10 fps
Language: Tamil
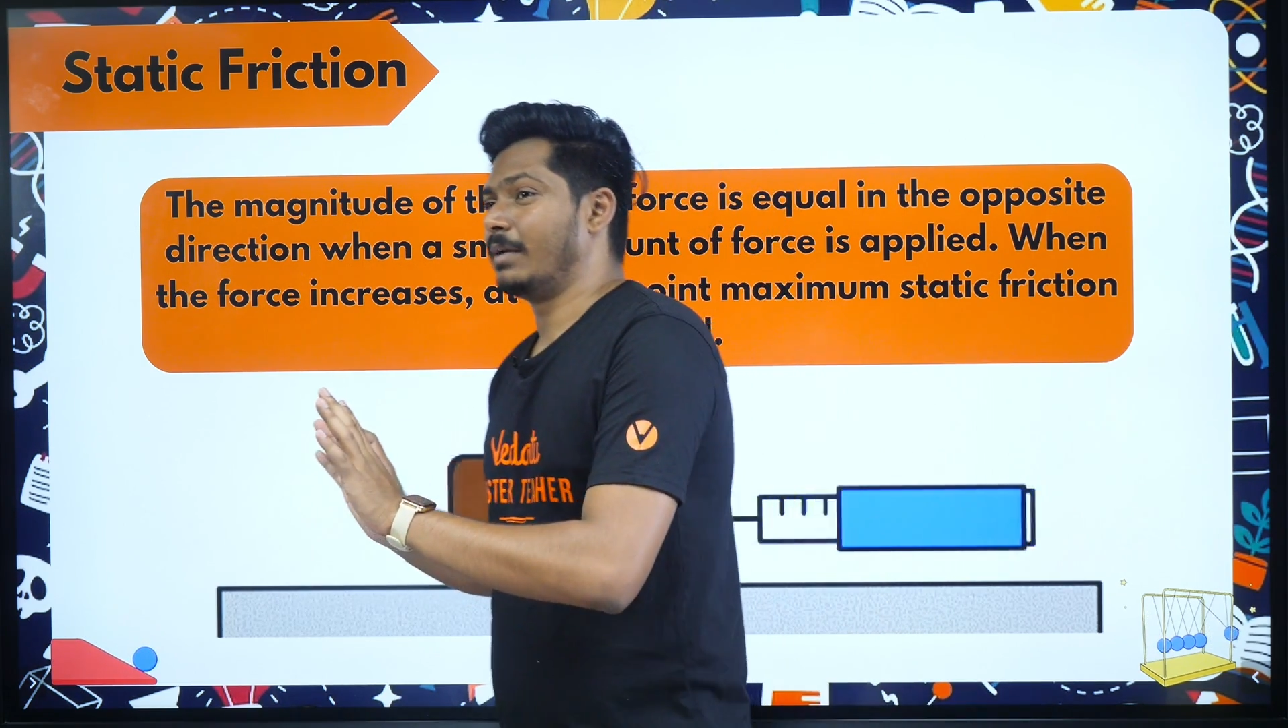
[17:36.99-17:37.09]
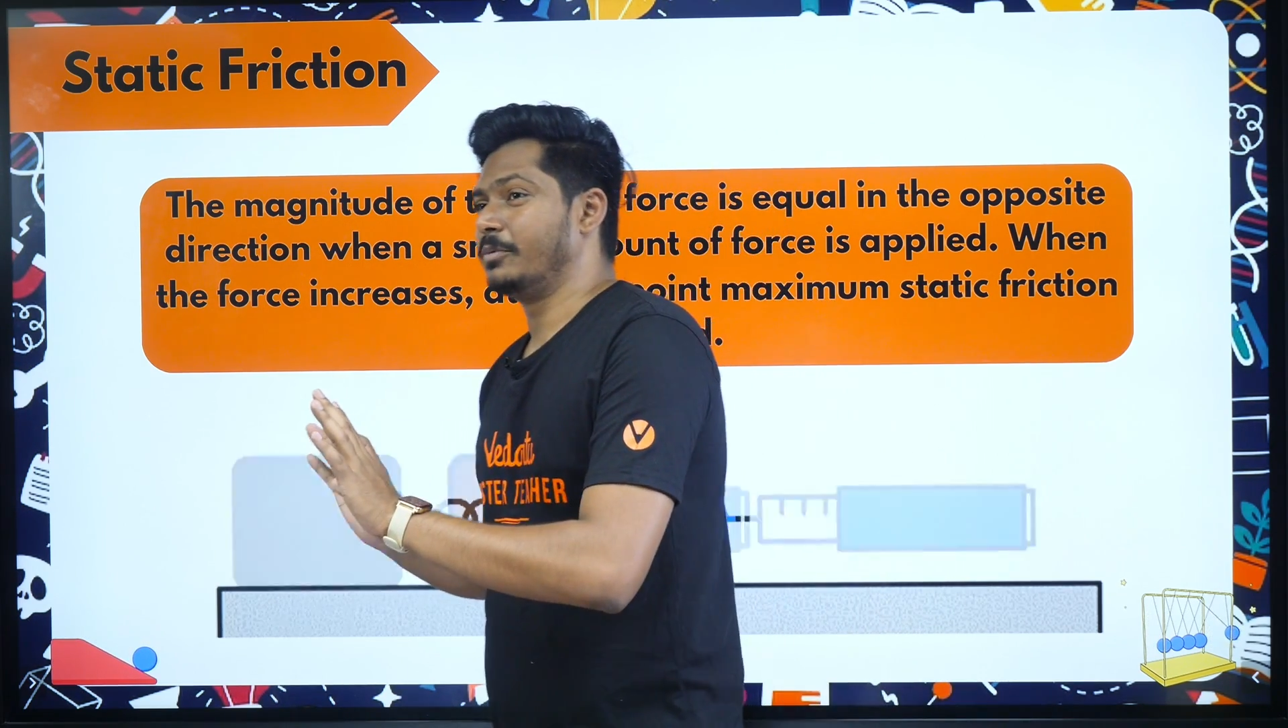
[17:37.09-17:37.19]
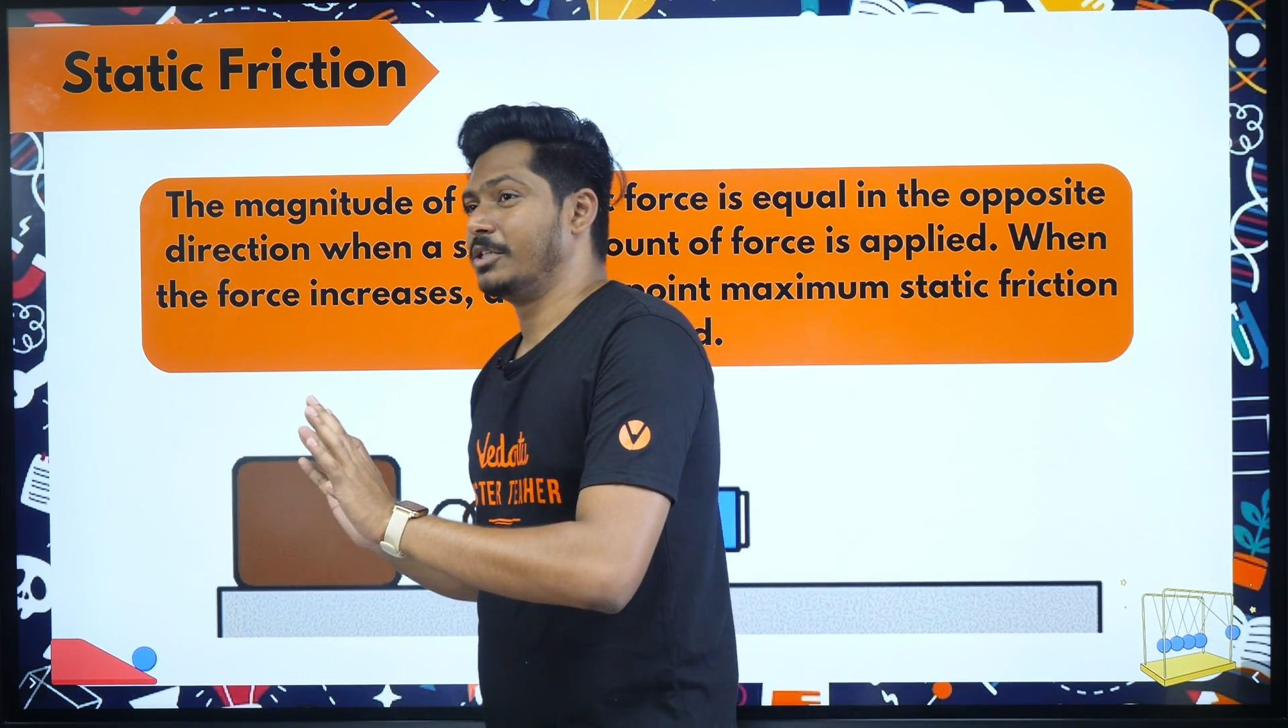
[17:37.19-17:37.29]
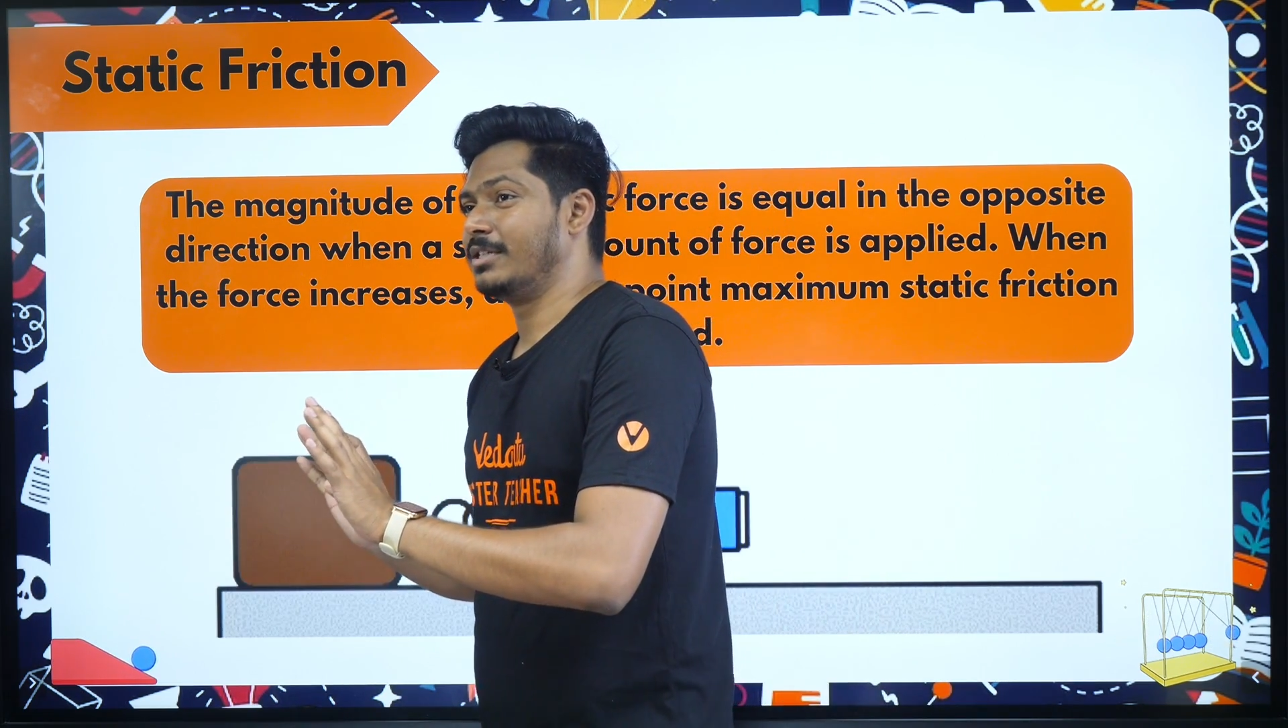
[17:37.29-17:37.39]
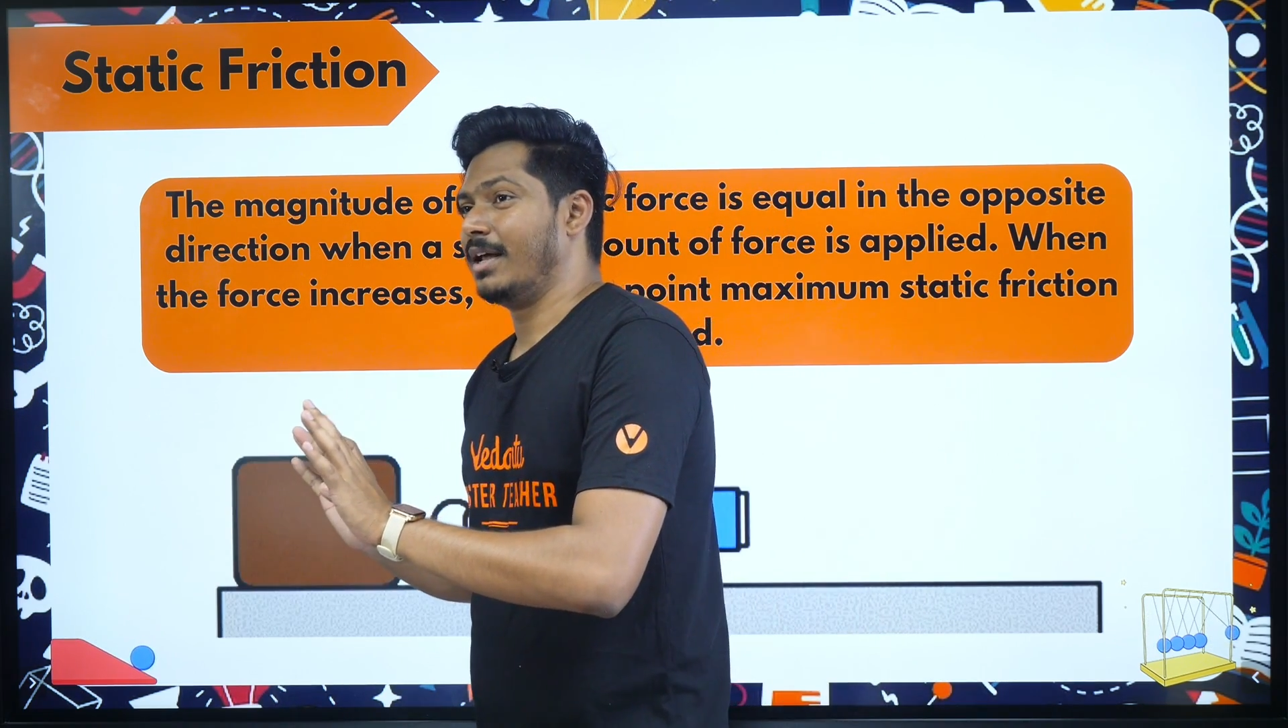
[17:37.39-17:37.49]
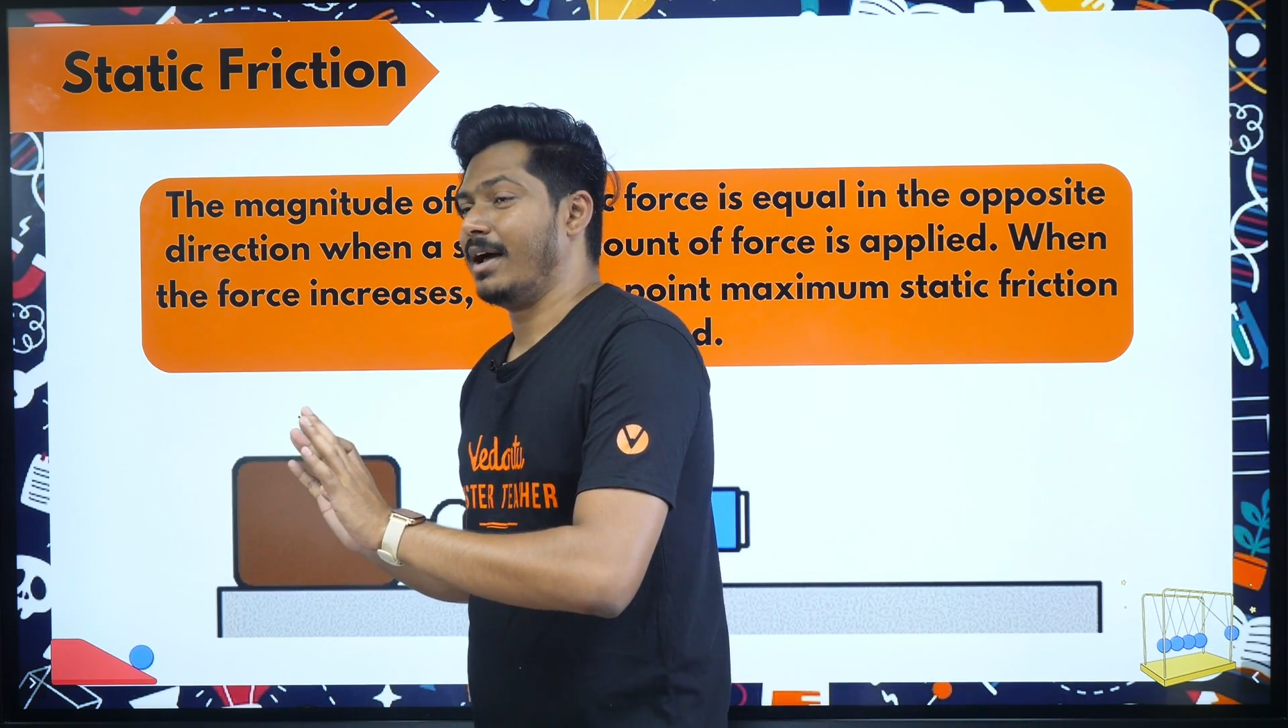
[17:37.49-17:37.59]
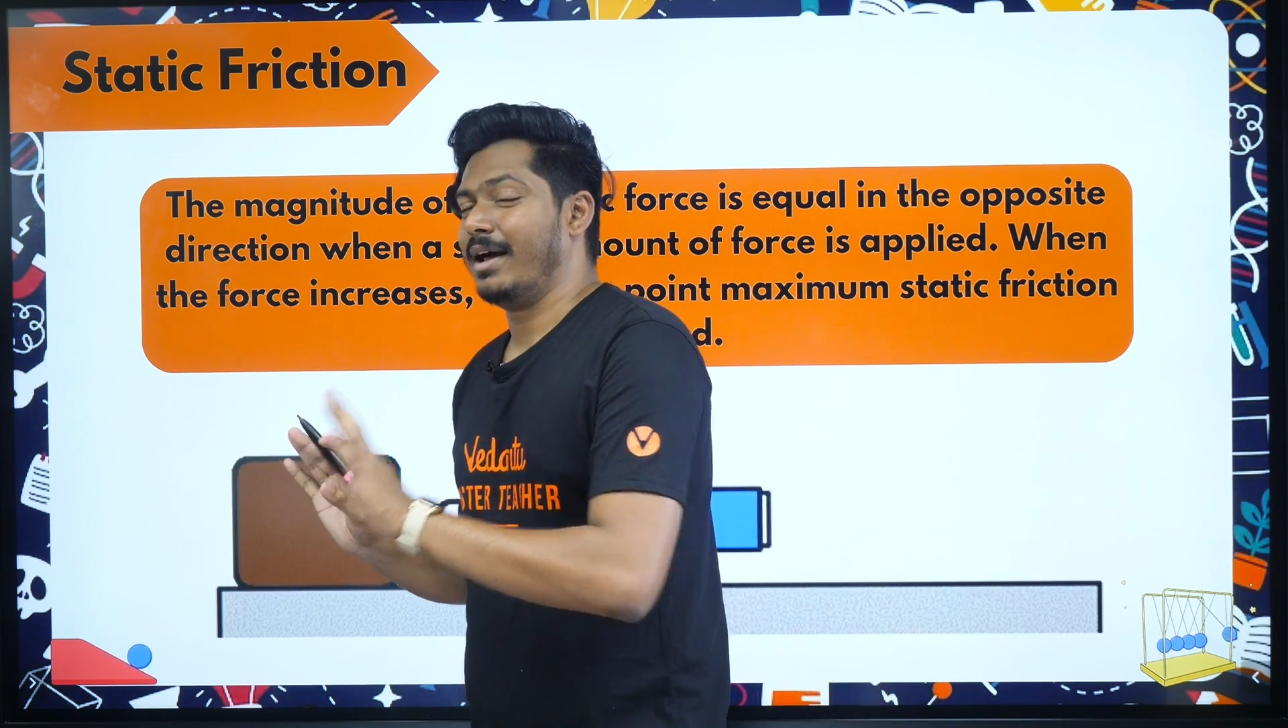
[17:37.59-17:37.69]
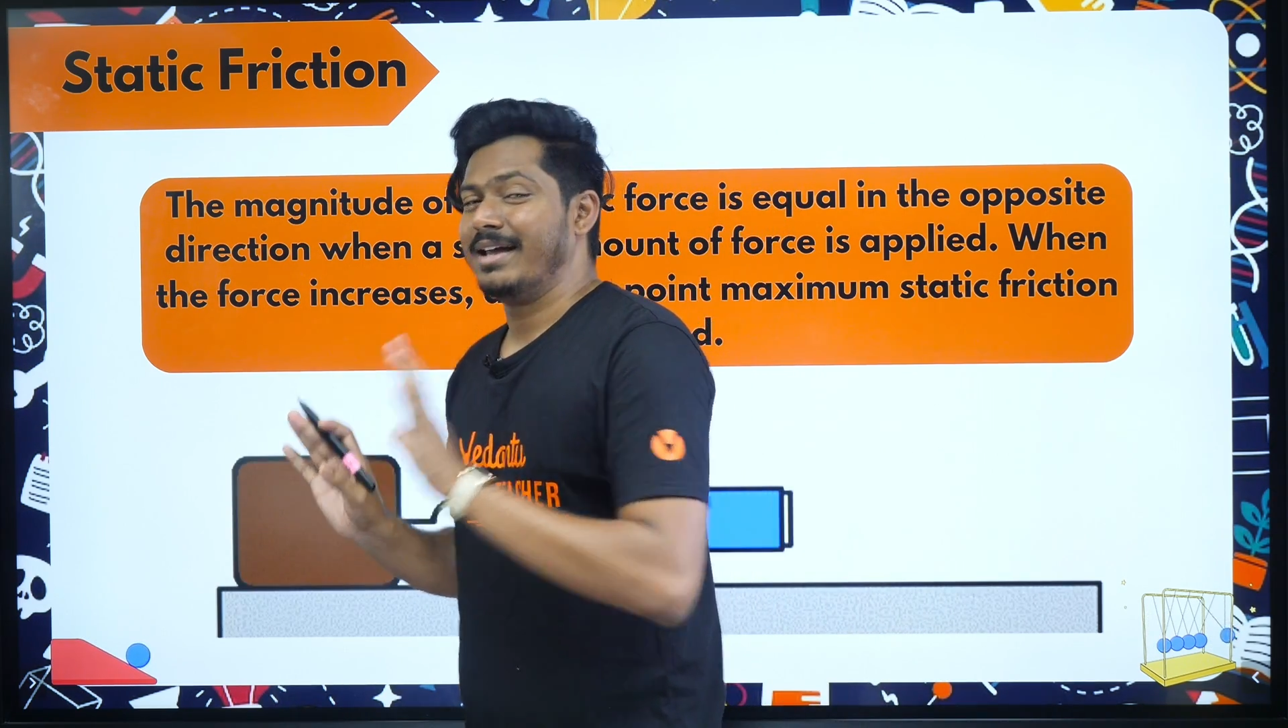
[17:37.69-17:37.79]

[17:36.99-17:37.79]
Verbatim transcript: ஆரம்பிச்சிருச்சுன்னா